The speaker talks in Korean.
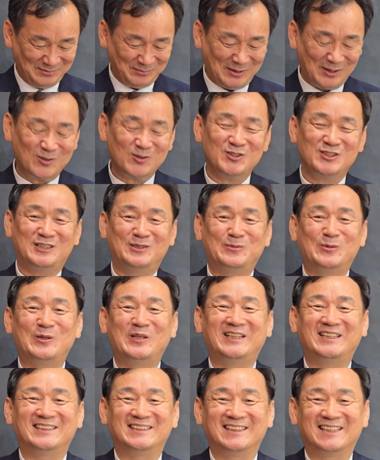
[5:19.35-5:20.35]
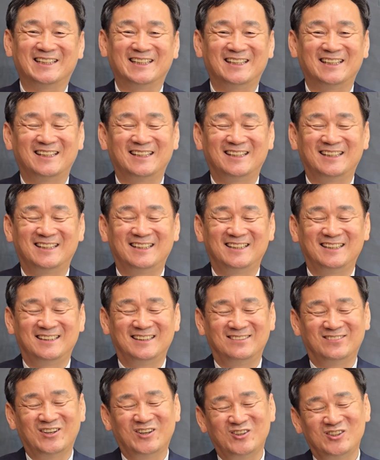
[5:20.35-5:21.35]
8월 15일이니까
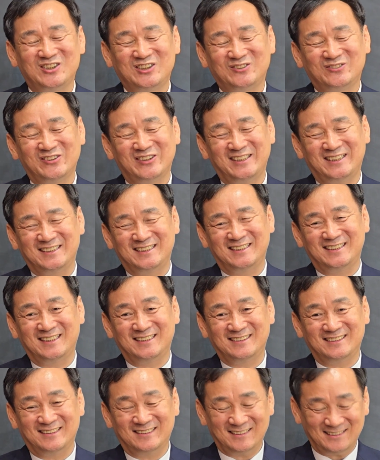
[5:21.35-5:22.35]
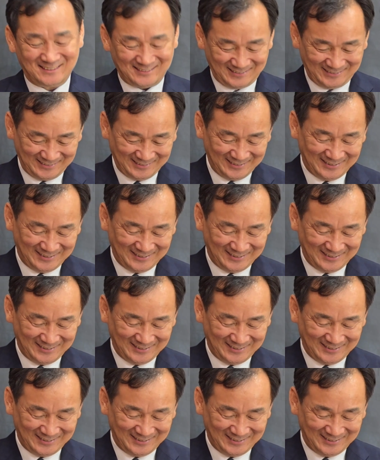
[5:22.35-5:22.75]
8월 15일이 지나서